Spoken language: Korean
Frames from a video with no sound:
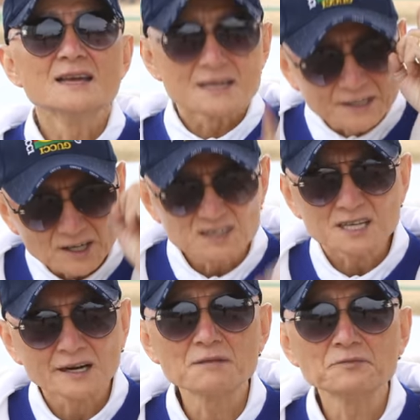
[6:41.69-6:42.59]
이런
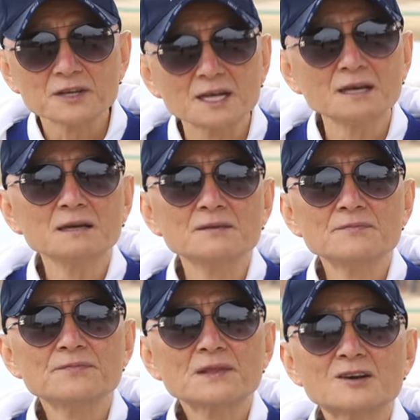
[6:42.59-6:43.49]
사람들이
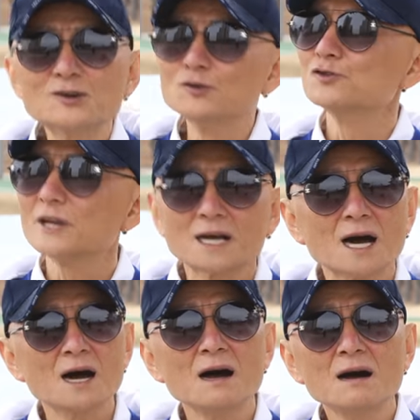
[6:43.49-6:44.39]
그
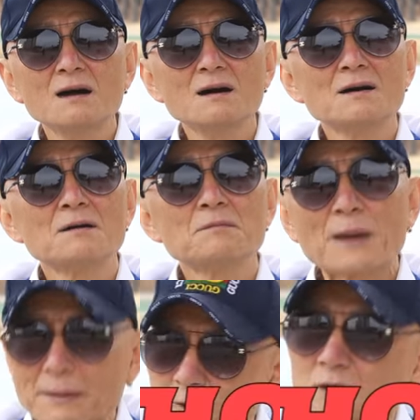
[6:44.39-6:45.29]
우리가
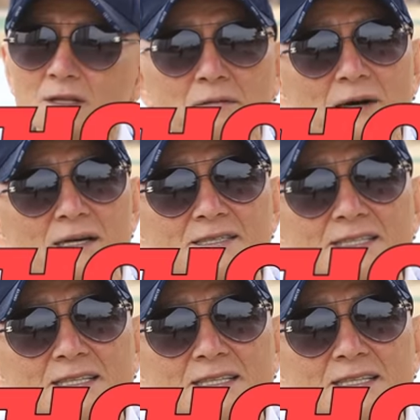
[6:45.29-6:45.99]
빼먹었단 말이지